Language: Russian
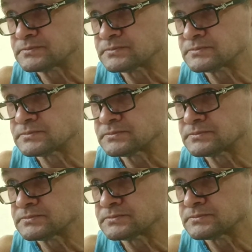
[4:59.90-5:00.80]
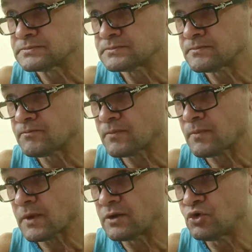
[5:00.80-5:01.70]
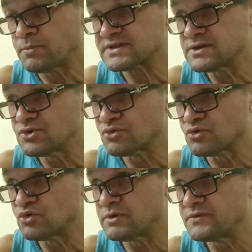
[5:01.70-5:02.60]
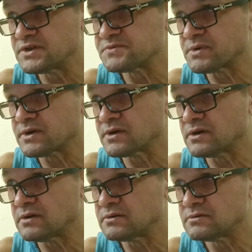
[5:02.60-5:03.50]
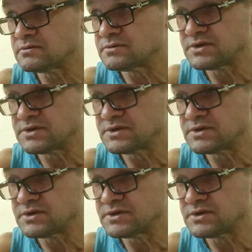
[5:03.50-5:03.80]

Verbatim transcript: Но последнюю игру дома Витязь проиграл э,